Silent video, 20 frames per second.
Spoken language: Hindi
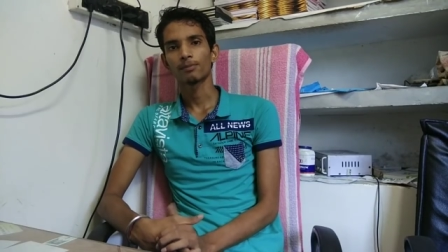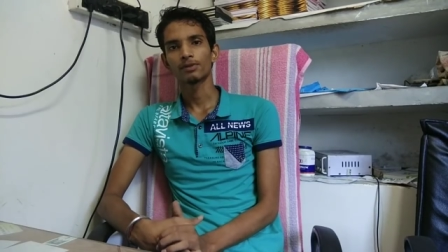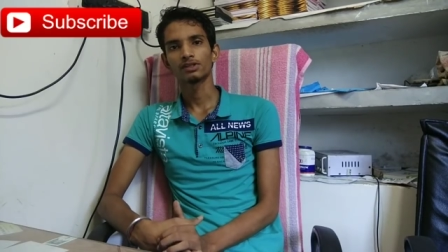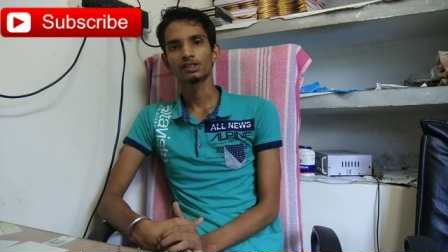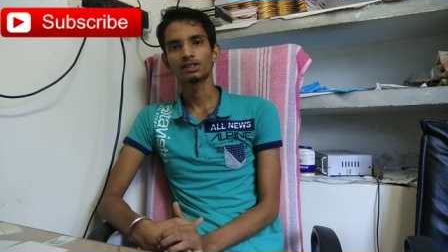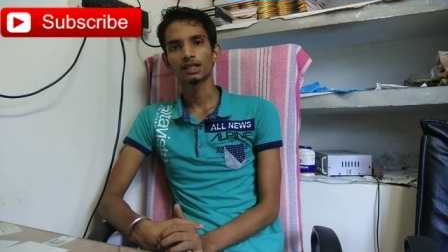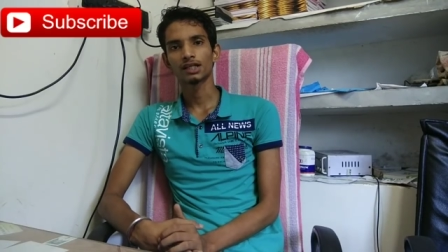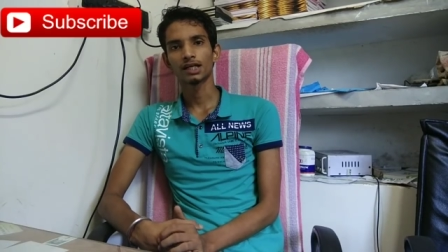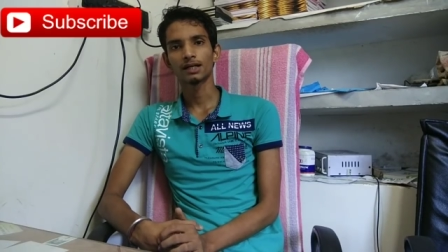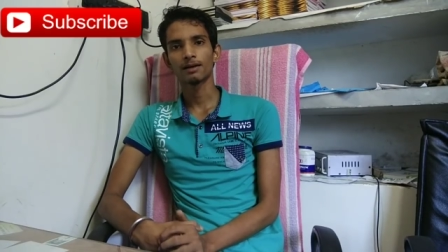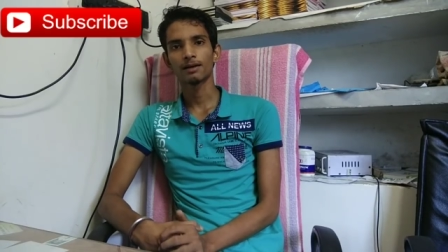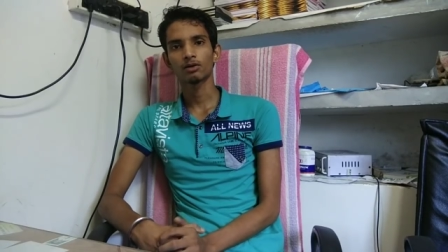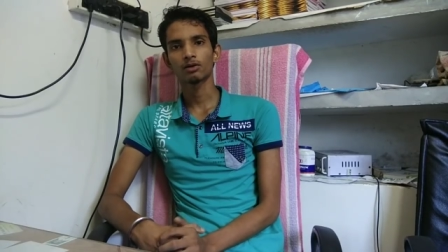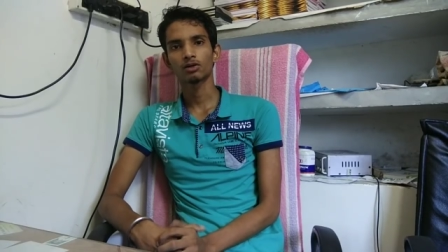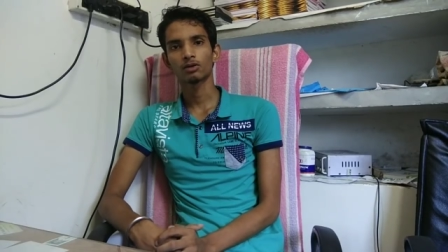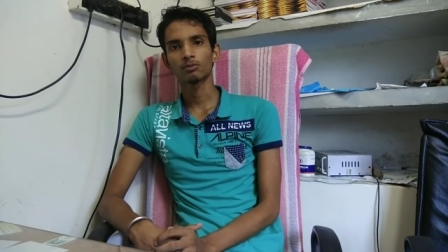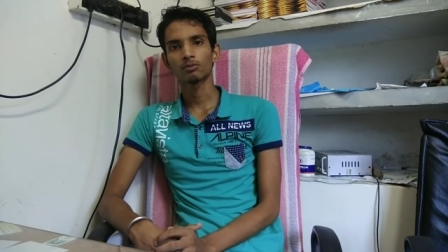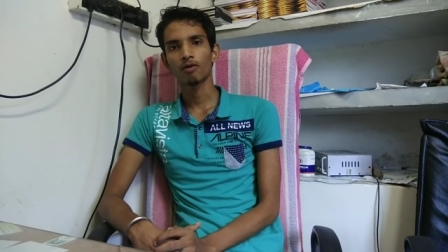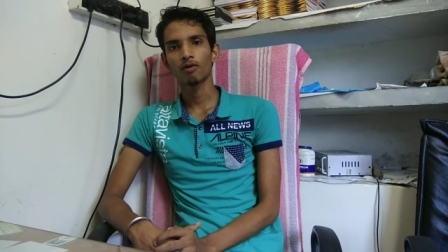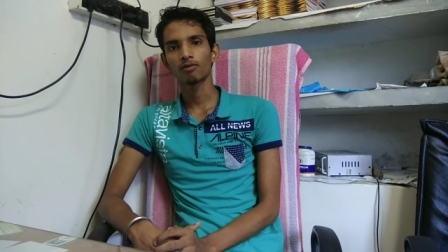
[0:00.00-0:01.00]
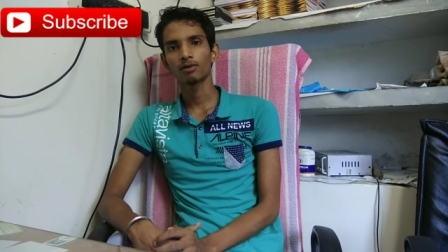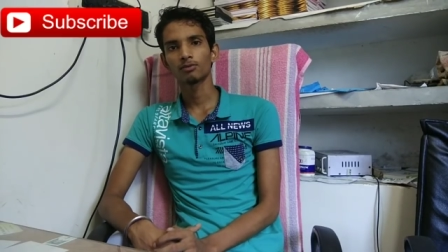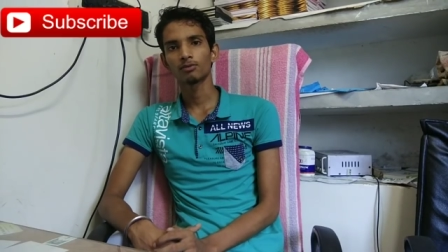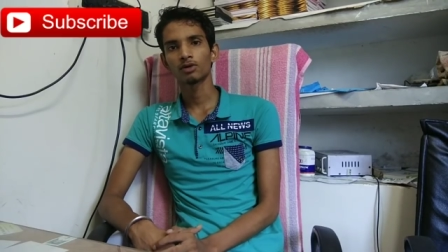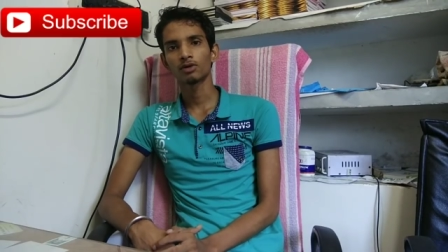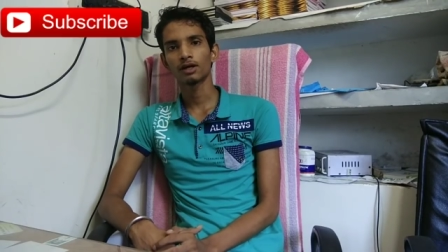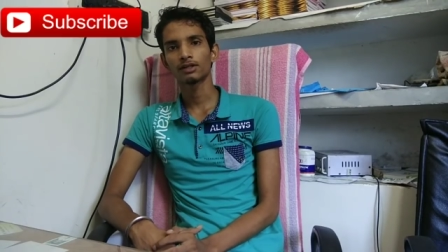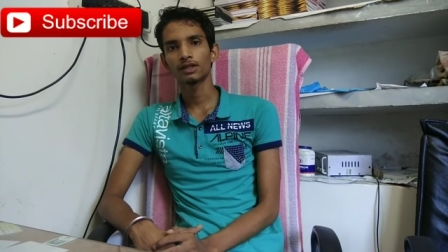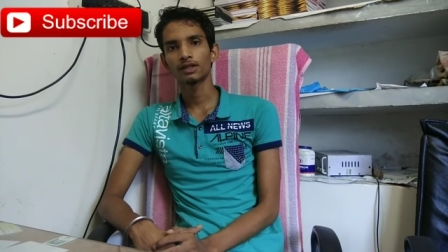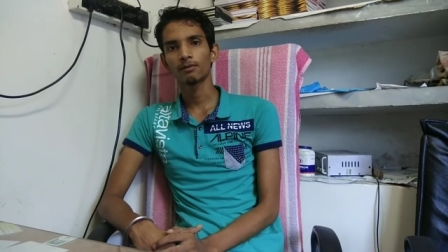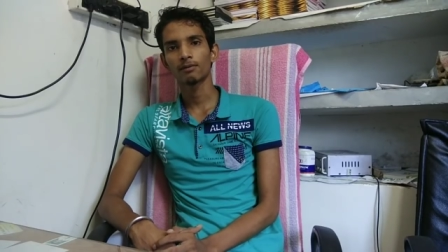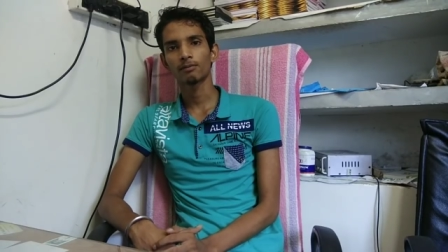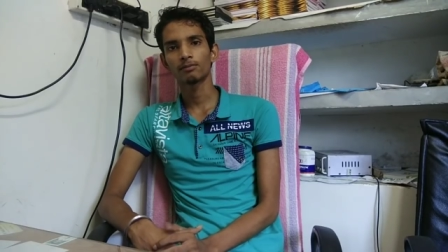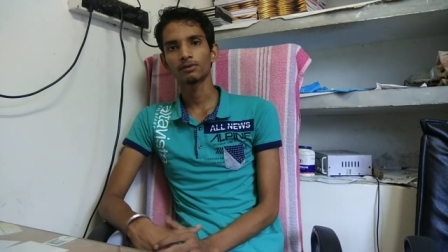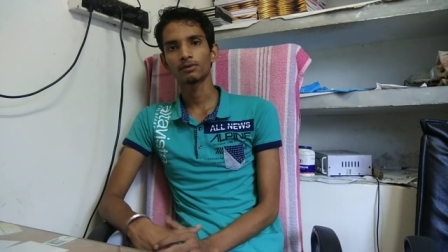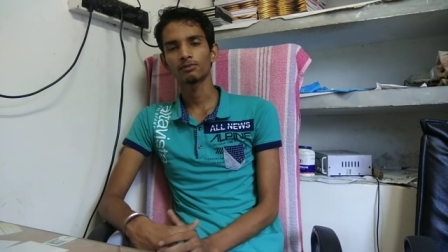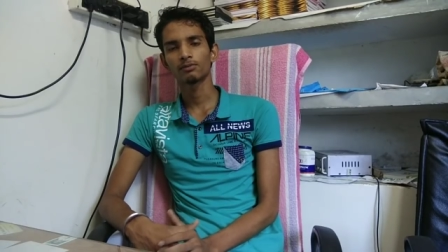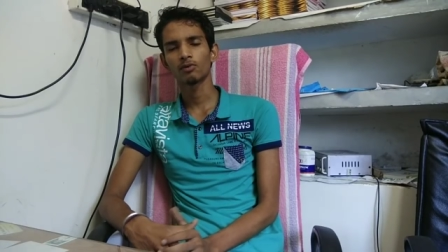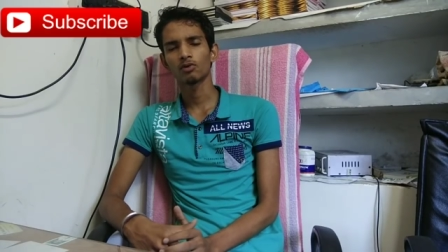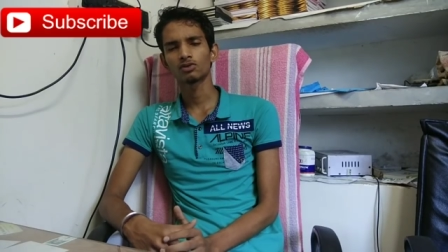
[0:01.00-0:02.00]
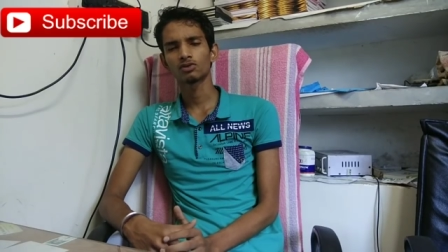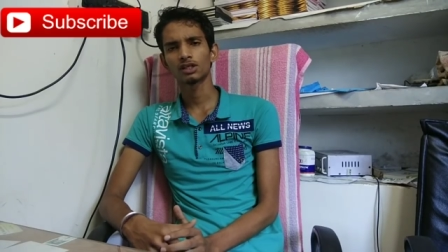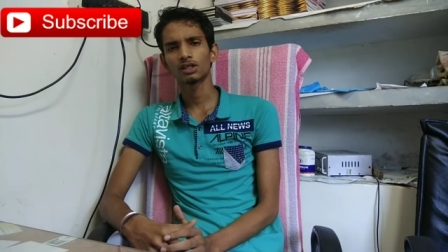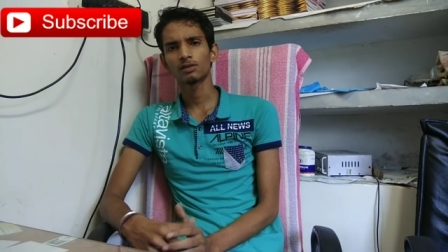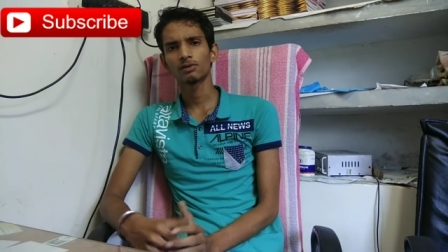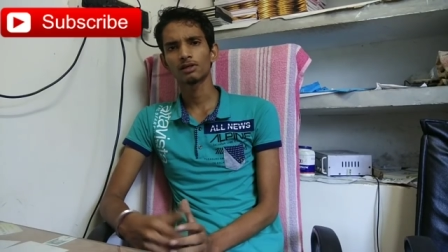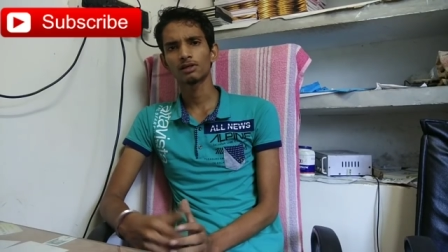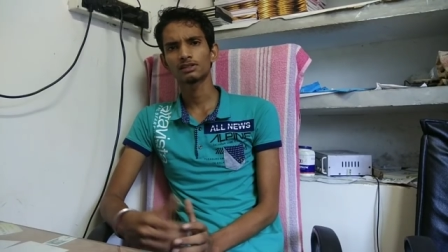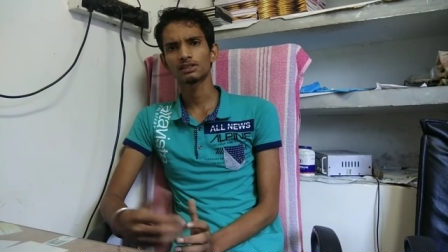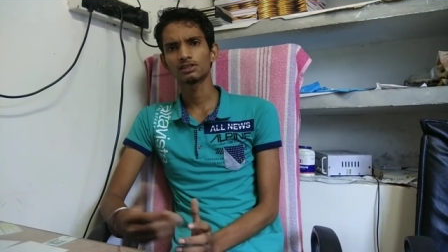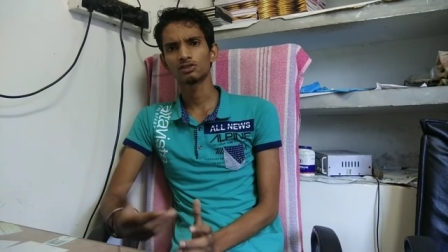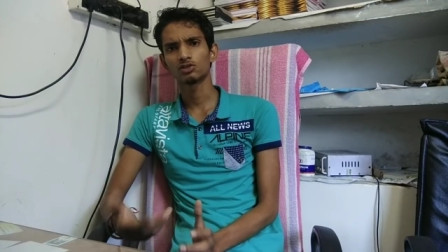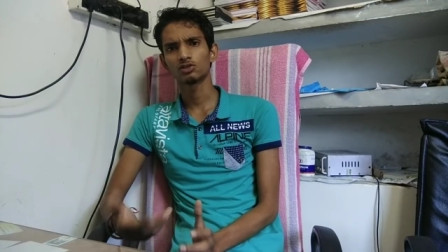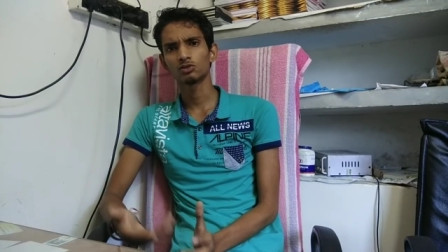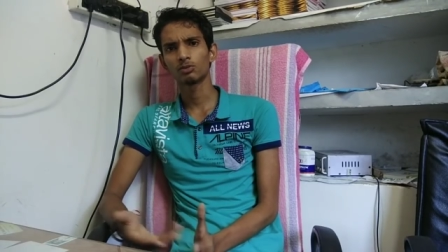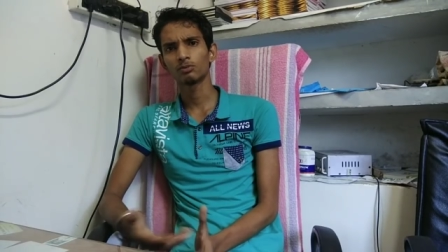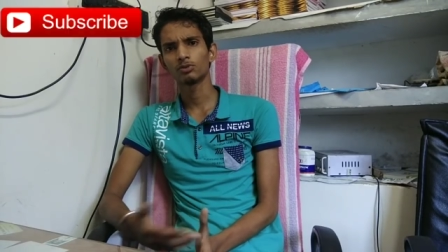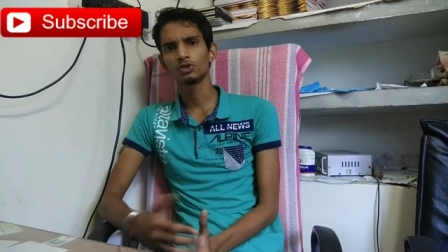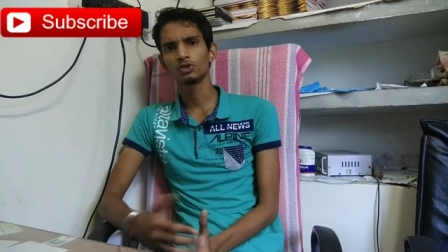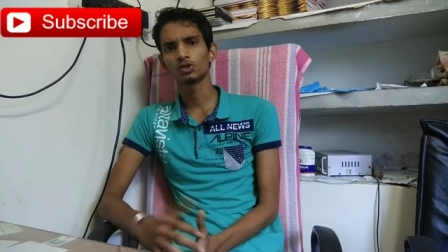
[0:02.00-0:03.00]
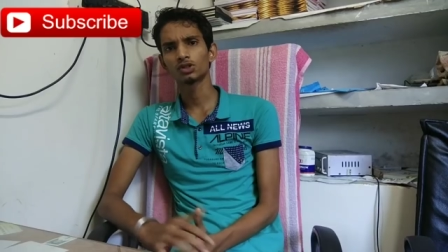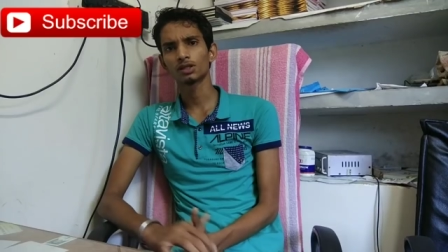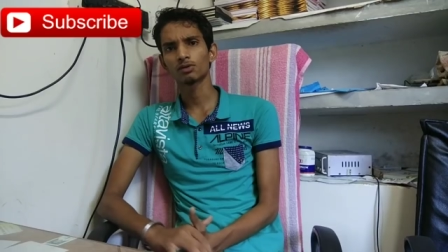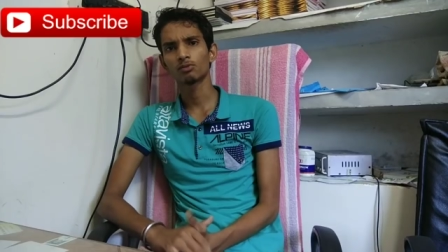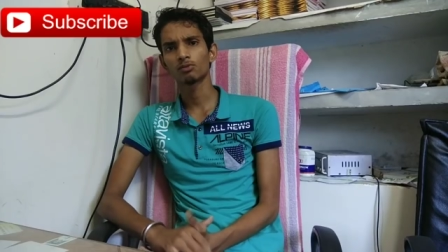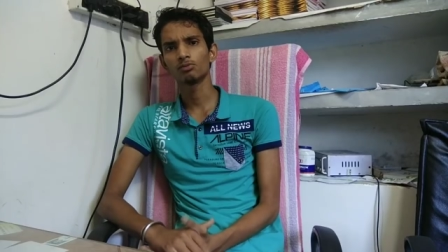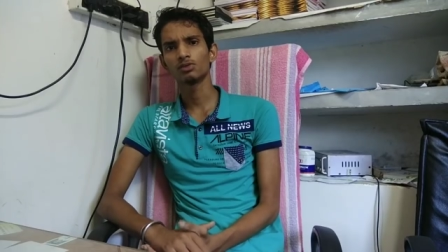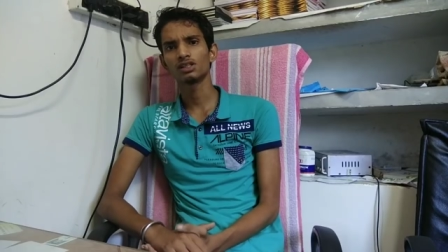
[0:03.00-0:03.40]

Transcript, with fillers: रिसेट करने वाला थोड़ा प्रॉब्लम हो रहा है तो आप अपने बहुत सारे वैसे यूट्यूब वीडियोज आपको